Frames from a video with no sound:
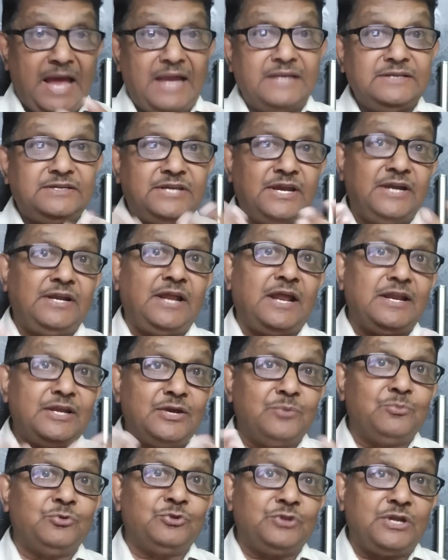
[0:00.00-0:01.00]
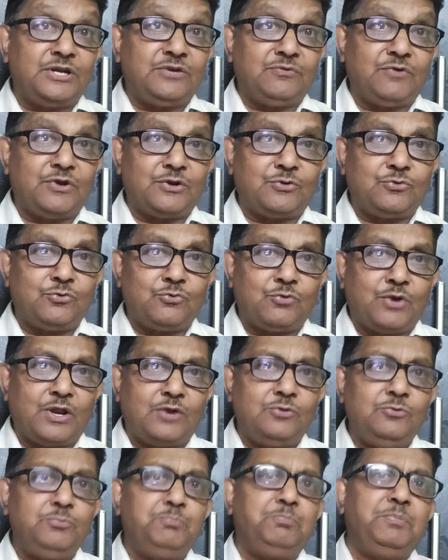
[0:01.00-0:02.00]
బ్యాన్ చేయడానికి ముందటి వరకు
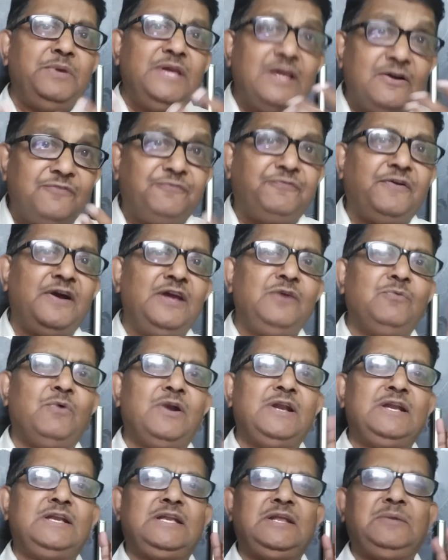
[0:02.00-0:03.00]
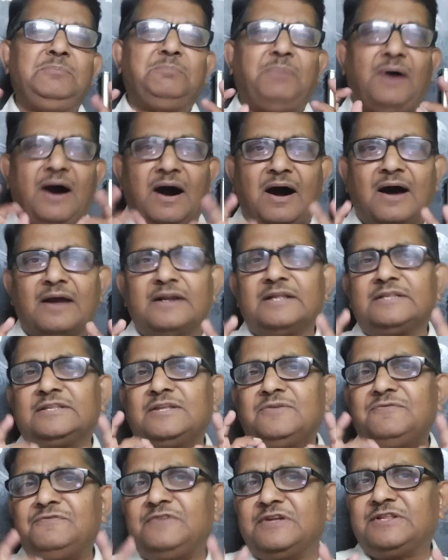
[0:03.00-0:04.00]
కూడాను పిఎఫ్ఐ వంటి
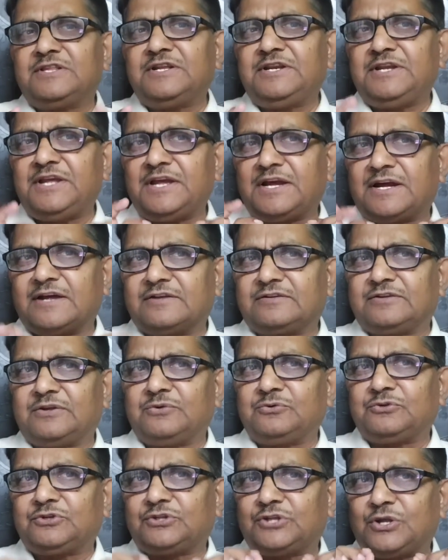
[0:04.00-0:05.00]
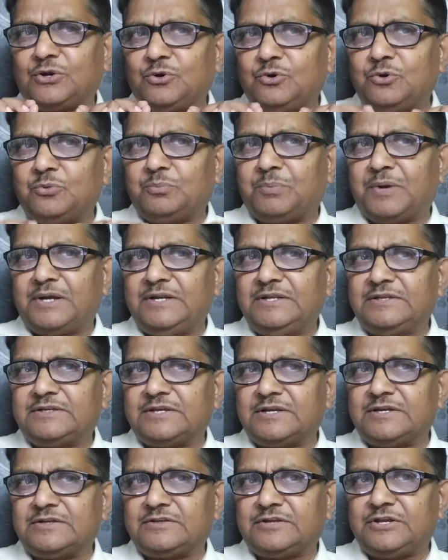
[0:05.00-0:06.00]
భారత వ్యతిరేక సంస్థలో
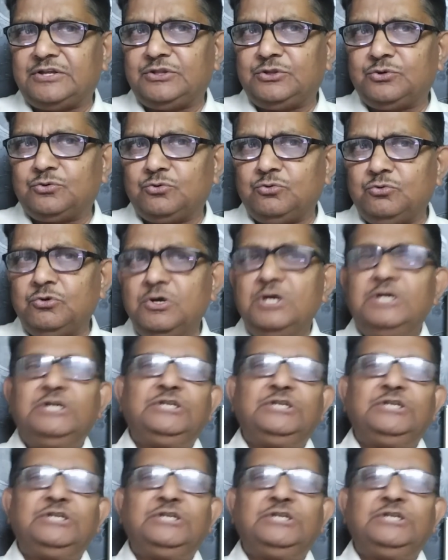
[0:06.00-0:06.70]
పనిచేసేందుకు